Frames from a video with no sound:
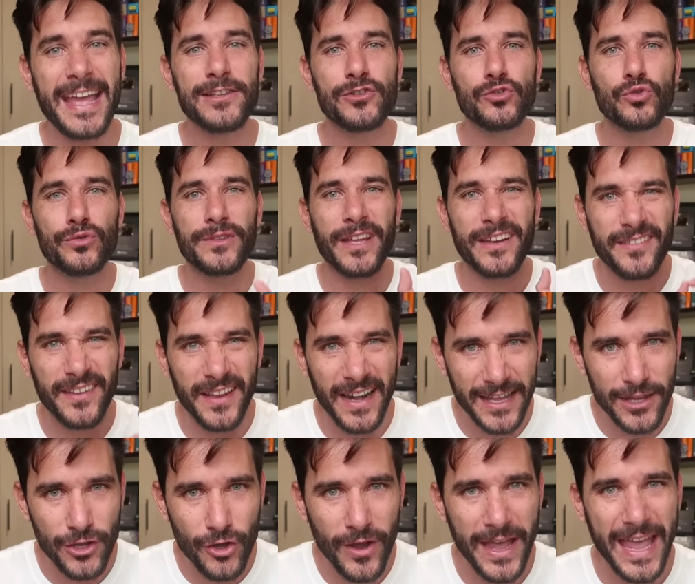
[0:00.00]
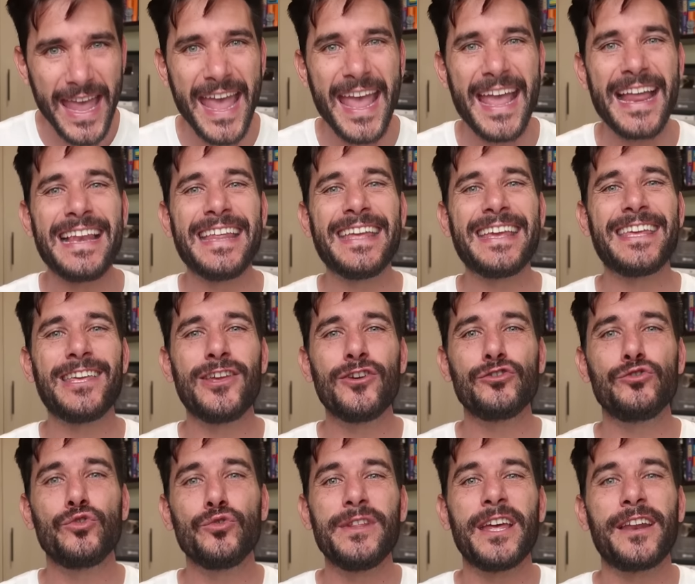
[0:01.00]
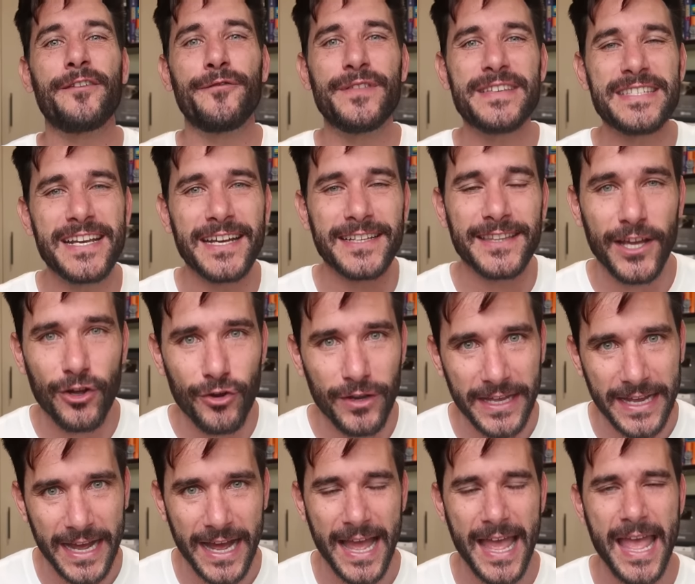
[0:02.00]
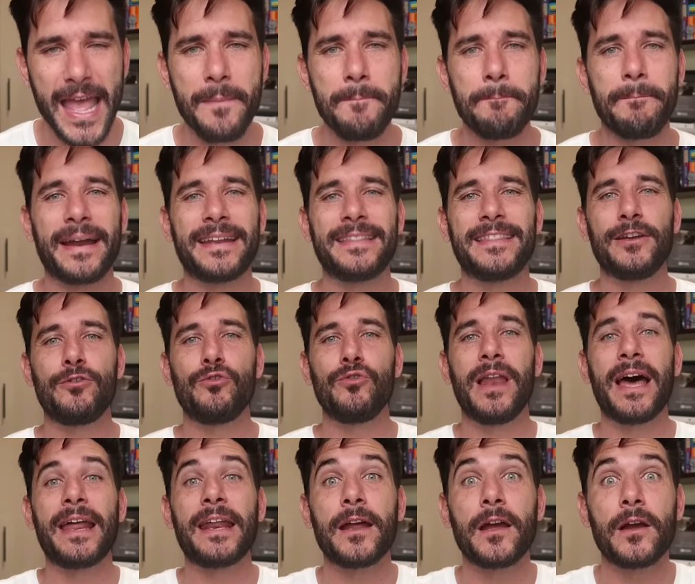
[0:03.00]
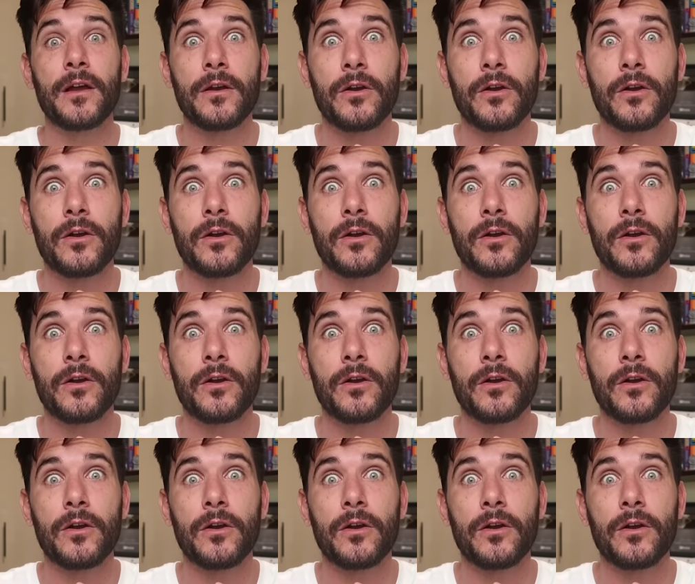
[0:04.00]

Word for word: En su tercer año eligió estudiar física teórica, en particular